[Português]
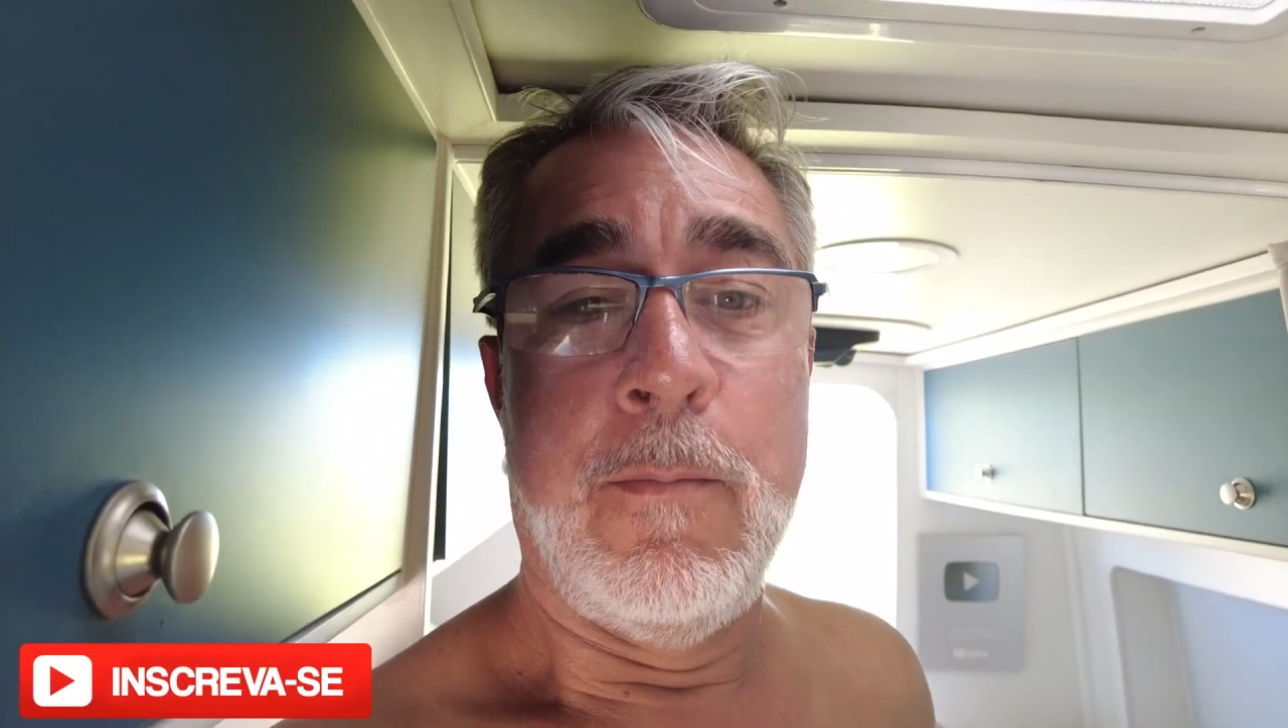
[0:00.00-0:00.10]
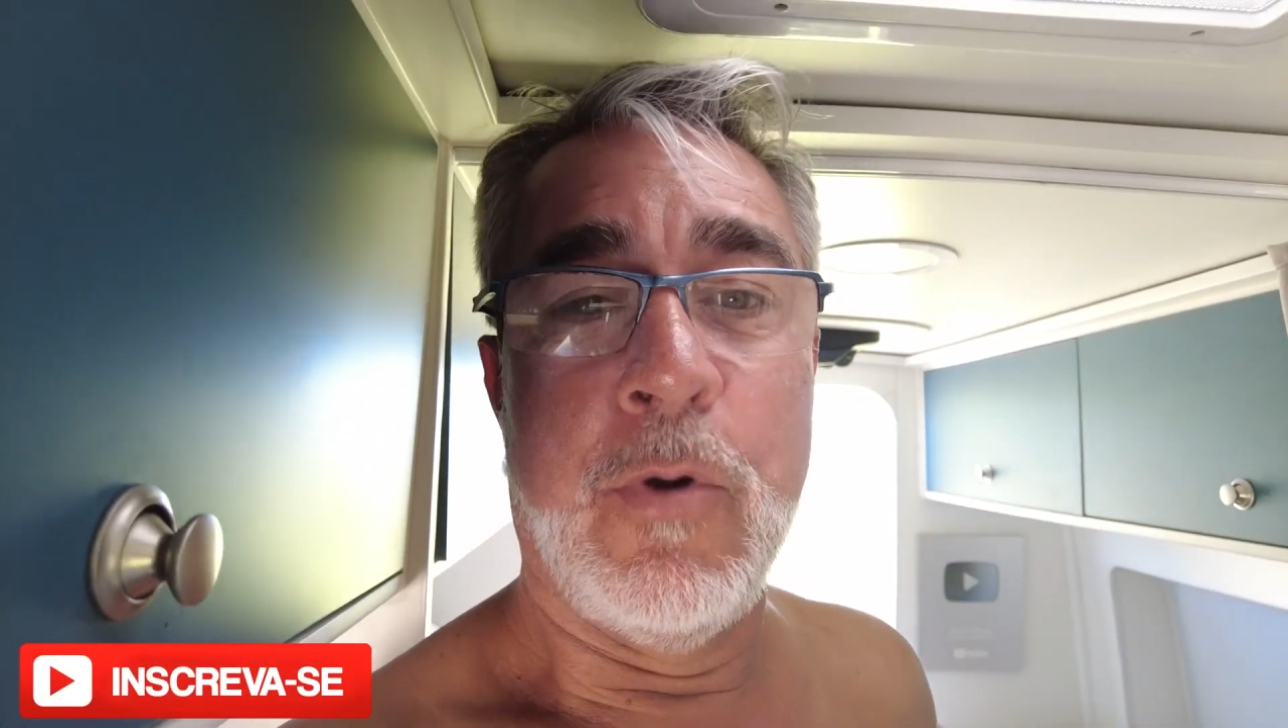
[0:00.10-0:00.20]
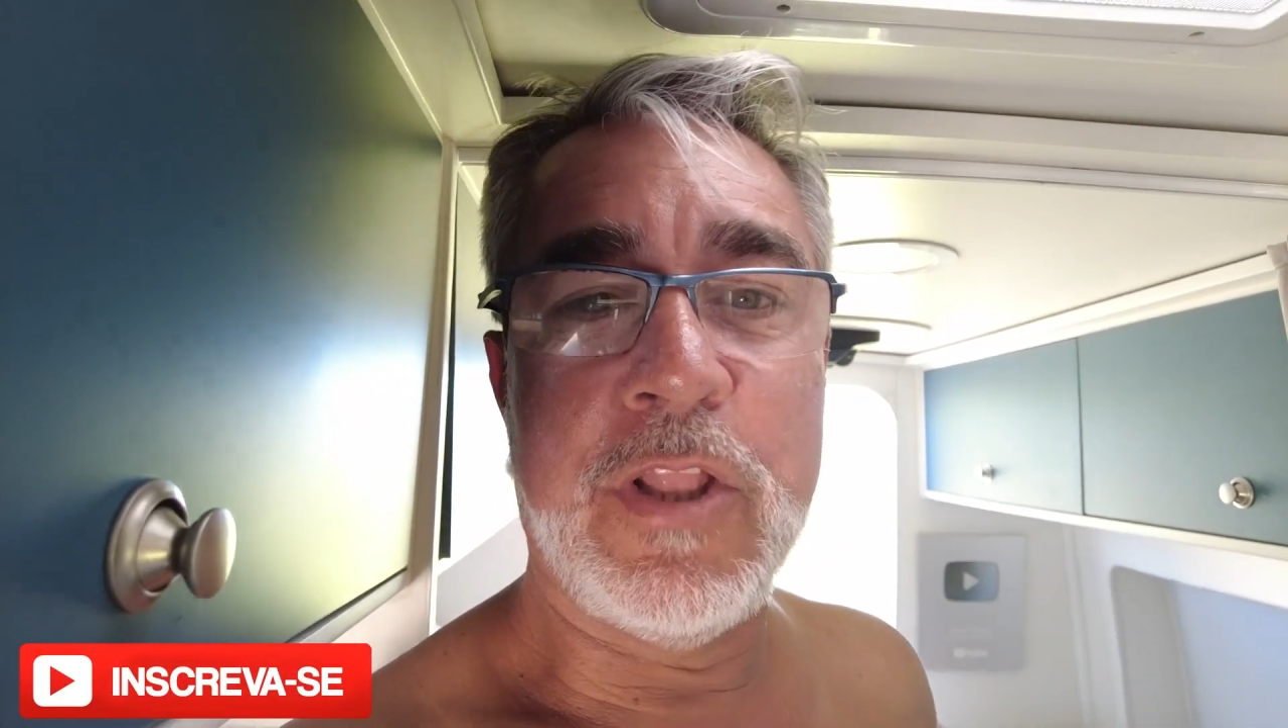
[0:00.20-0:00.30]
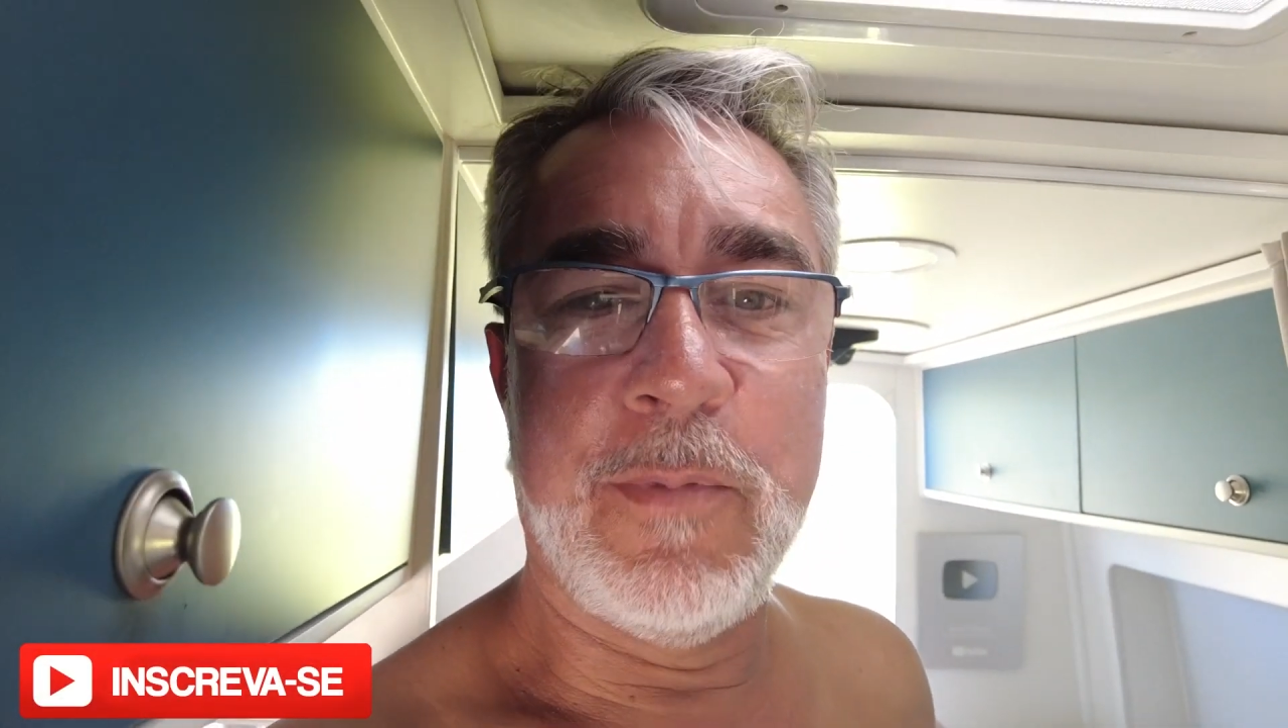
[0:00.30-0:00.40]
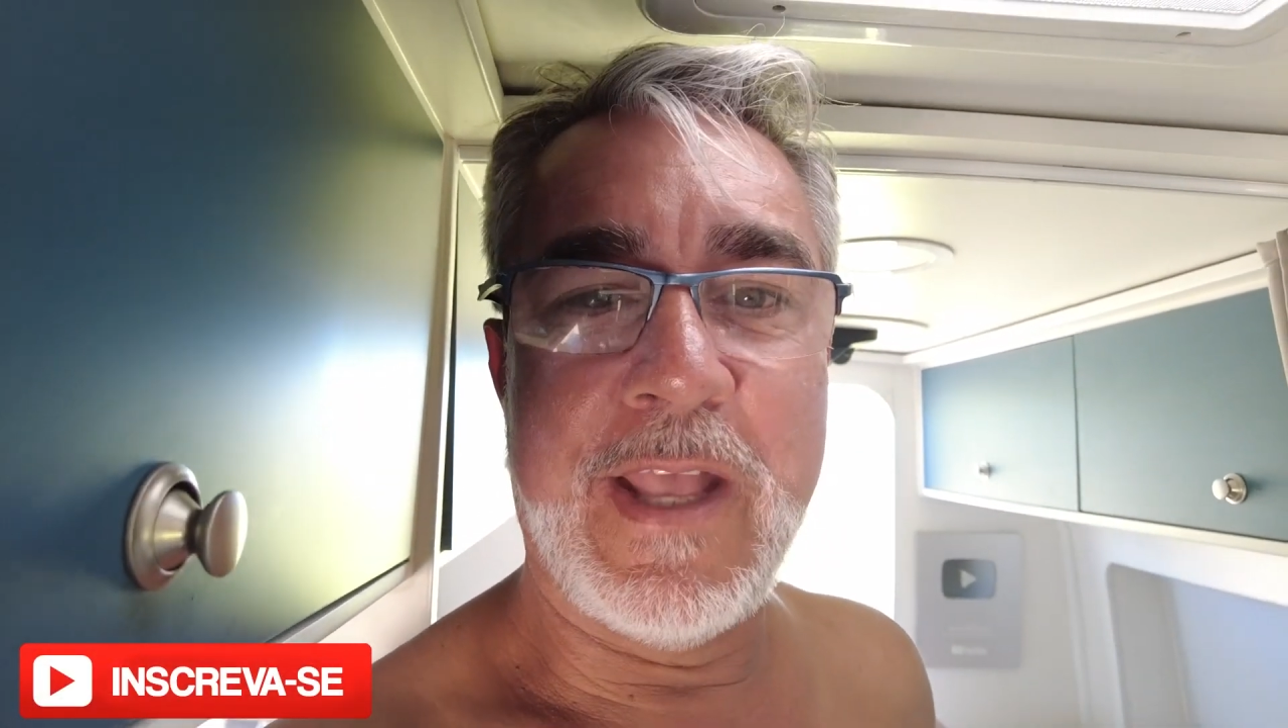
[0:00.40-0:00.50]

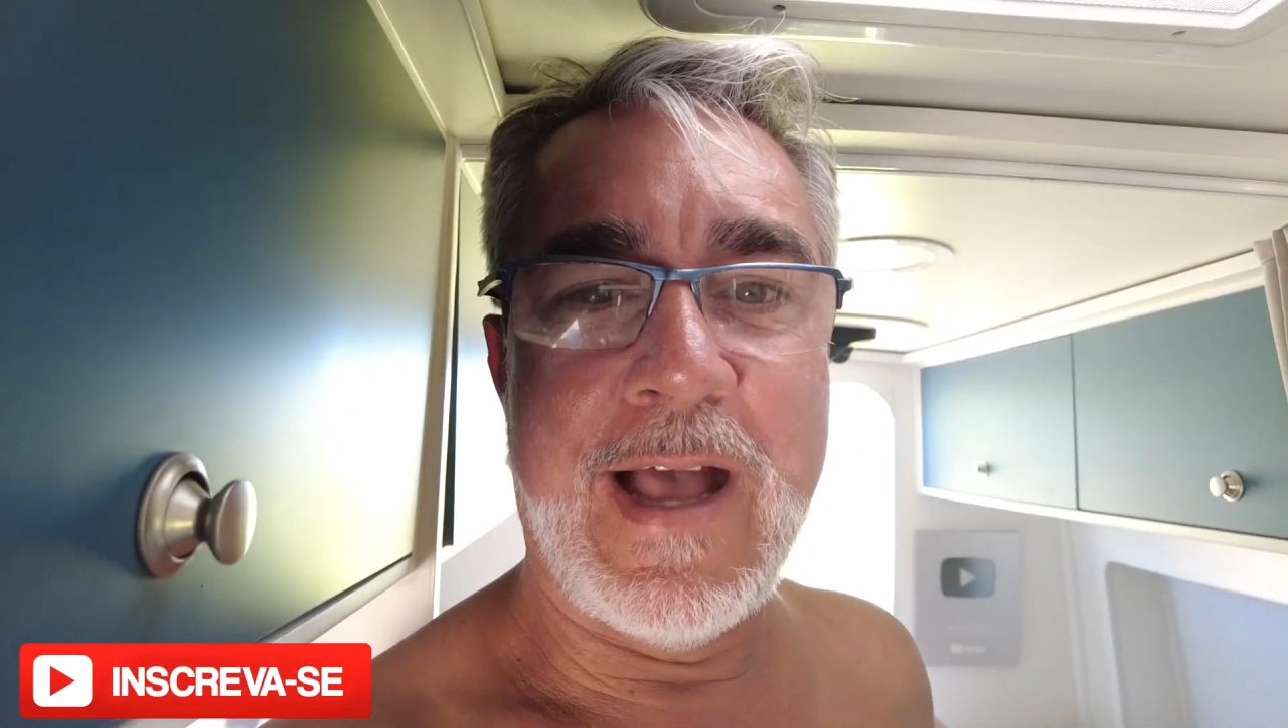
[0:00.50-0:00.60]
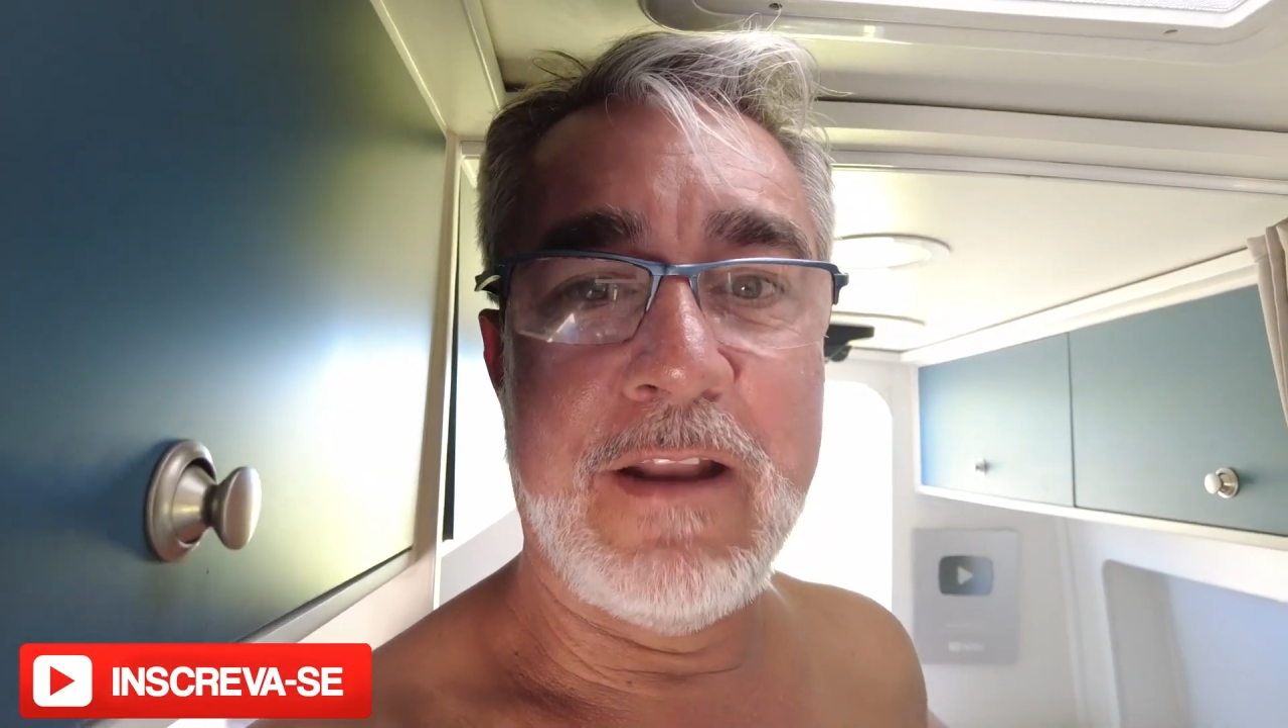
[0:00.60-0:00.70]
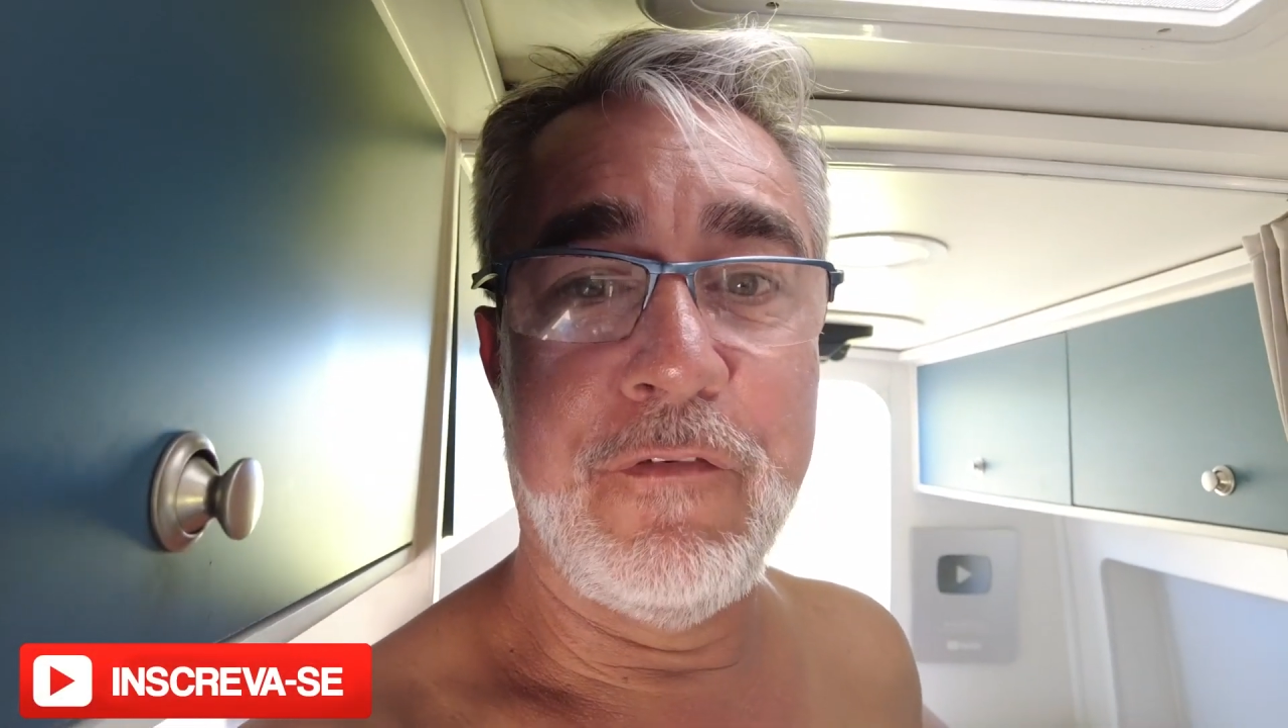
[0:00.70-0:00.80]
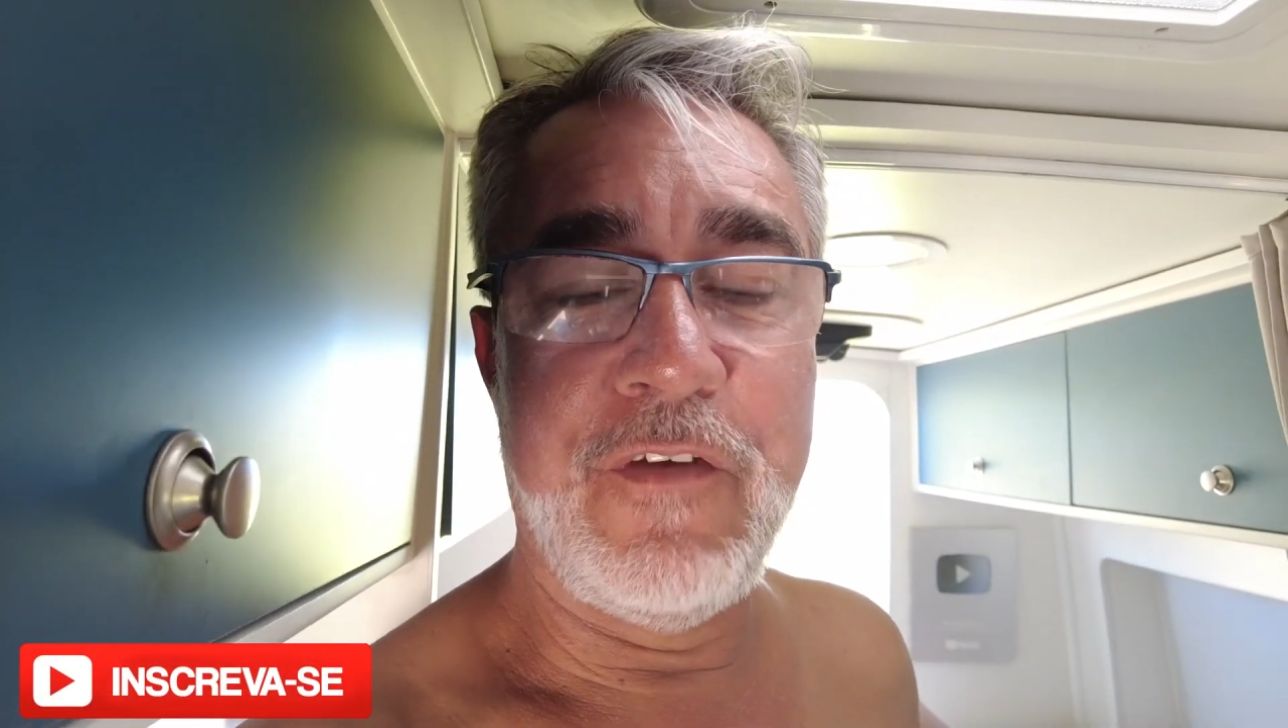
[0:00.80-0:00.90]
Muito obrigado,